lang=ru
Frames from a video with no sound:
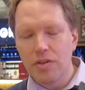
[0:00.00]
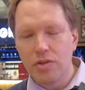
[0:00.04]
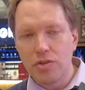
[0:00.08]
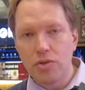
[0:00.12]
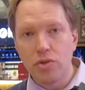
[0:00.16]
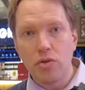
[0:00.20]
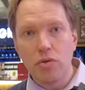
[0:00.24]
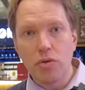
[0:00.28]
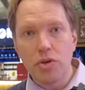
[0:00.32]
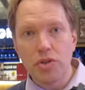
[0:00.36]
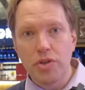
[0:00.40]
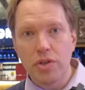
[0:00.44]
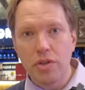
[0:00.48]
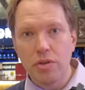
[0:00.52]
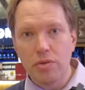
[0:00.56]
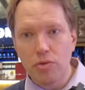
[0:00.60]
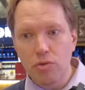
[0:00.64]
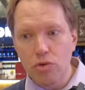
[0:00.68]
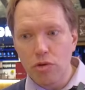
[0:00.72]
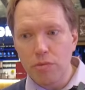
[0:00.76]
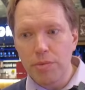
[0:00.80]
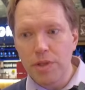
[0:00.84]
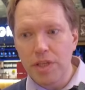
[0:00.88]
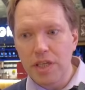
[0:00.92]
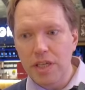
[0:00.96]
что очень
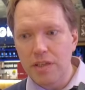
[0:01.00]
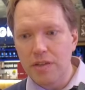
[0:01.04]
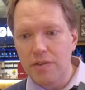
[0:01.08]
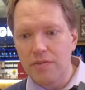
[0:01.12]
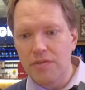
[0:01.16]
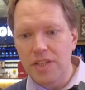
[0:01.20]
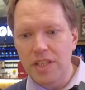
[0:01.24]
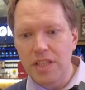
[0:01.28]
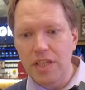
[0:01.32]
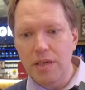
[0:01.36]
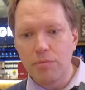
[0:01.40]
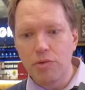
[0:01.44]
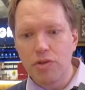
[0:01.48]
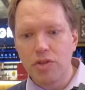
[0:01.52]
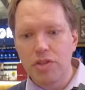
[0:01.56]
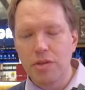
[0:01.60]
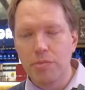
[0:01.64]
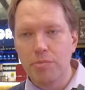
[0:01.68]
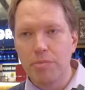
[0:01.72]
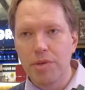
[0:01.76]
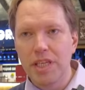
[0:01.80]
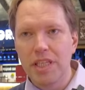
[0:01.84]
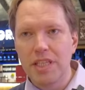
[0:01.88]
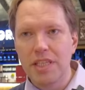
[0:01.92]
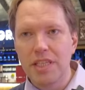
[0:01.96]
удобно, и всегда можно
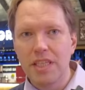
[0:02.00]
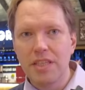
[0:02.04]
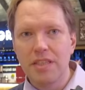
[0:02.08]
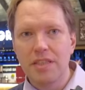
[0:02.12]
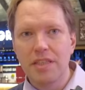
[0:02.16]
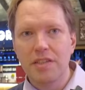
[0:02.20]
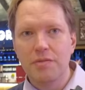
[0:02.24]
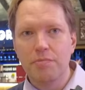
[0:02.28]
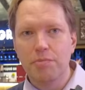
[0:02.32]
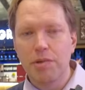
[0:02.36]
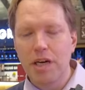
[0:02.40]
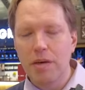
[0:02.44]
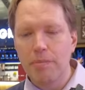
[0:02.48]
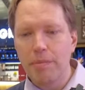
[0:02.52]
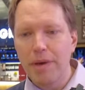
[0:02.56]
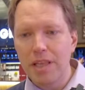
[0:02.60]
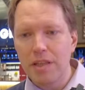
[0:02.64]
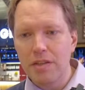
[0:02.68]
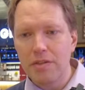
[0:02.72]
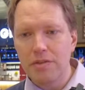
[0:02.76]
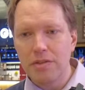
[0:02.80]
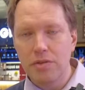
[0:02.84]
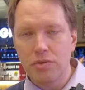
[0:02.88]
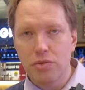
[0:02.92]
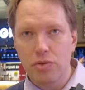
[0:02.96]
прийти здесь
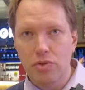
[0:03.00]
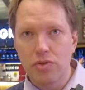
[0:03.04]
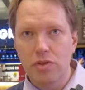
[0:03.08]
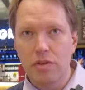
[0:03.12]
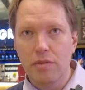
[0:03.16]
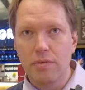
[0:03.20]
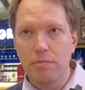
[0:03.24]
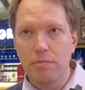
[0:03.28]
пообедать. Здесь очень